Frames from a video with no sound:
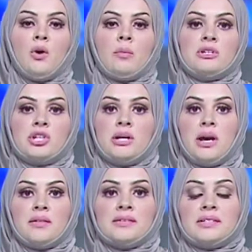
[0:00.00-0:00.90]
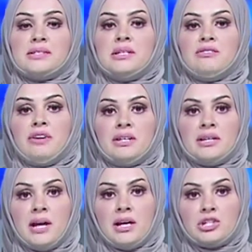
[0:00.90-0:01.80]
ومن شأن هذا التصنيف أن
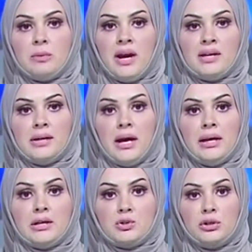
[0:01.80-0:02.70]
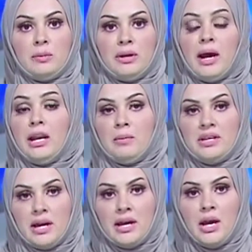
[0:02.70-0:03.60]
يضع الجامعة على سلم
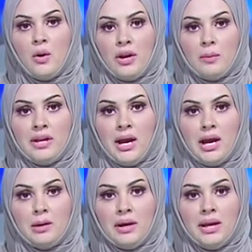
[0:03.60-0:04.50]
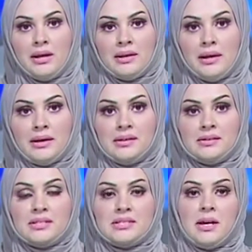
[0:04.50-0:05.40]
العالمية ويمنحها المكانة التي
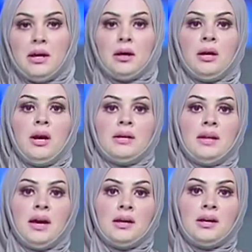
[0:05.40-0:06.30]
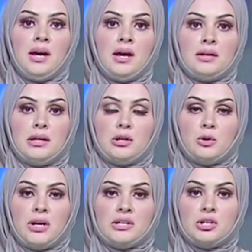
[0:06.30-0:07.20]
تستحق تحقيقا
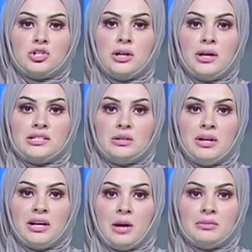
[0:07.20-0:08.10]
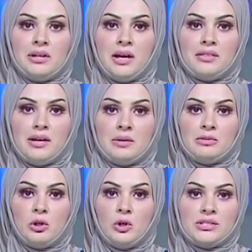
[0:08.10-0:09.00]
لرؤية جلالة الملك عبد الله الثاني
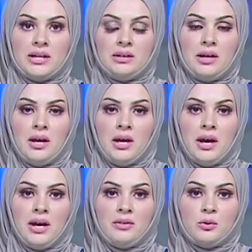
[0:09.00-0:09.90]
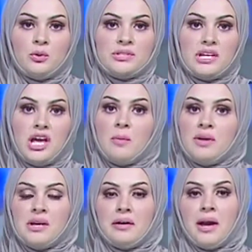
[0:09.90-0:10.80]
بن الحسين حيث
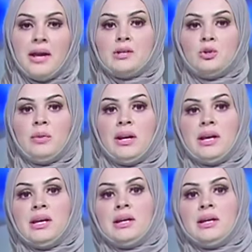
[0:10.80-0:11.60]
ساهمت الرعاية الملكية